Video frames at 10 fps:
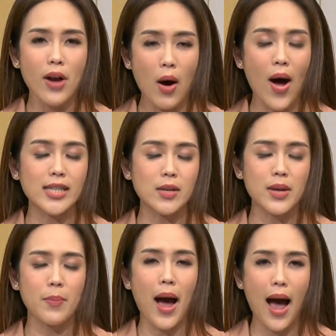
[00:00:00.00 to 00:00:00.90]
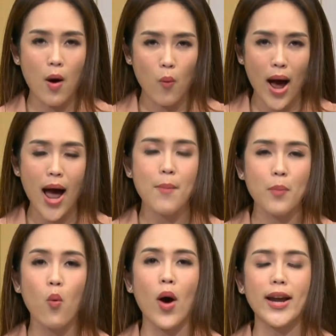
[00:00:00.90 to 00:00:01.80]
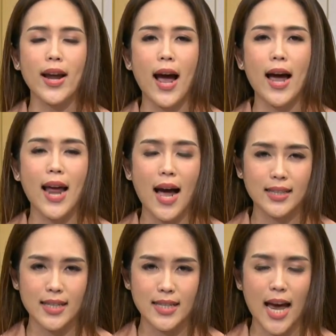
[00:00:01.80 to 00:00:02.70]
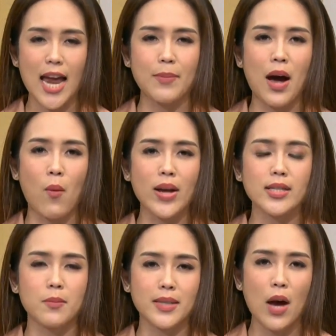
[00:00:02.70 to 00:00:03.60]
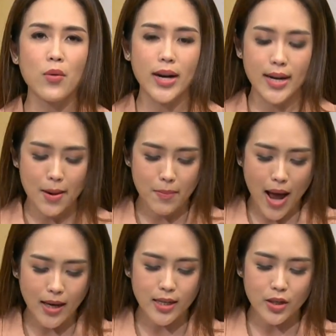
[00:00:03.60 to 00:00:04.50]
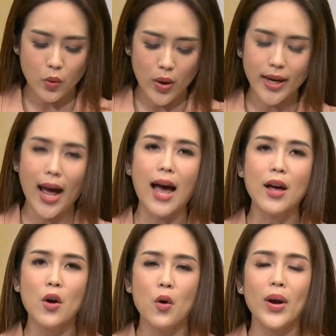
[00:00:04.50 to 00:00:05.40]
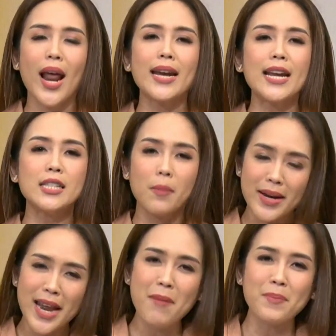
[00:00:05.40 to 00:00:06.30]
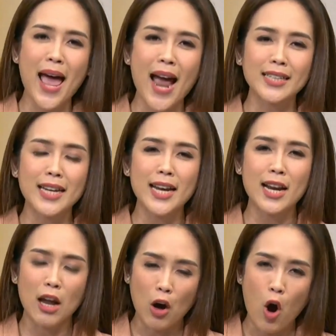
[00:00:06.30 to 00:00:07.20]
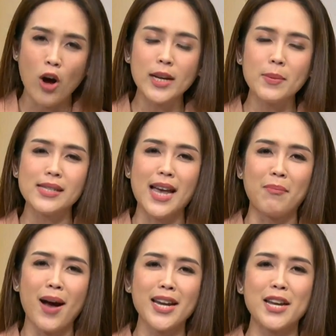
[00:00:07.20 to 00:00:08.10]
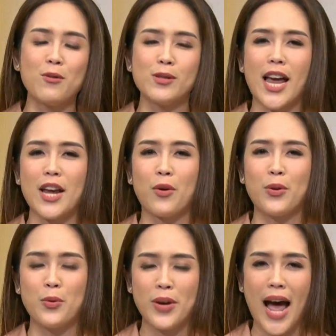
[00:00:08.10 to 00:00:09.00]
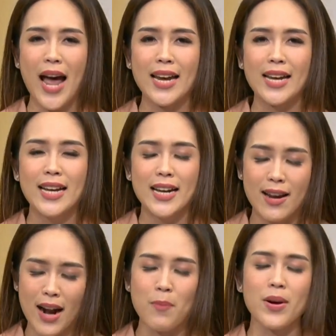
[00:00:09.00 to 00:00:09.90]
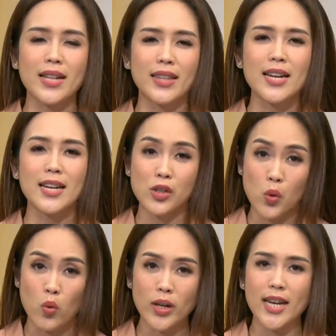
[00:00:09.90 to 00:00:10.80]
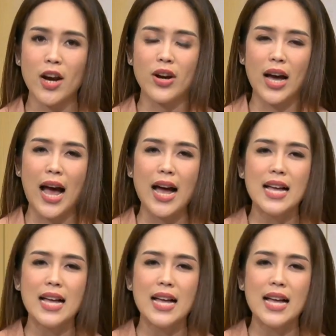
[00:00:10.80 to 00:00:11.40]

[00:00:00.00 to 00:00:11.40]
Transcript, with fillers: เราอาจจะมีภาวะป่วยนะคะ ทางจิตใจ ภาวะซึมเศร้ากันได้มากขึ้นด้วยค่ะ เวลานี้จึงไม่น่าแปลกที่ละครที่มันสามารถฮิวใจคนดูได้ ได้รับเรตติ้งที่สูงทีเดียวนะ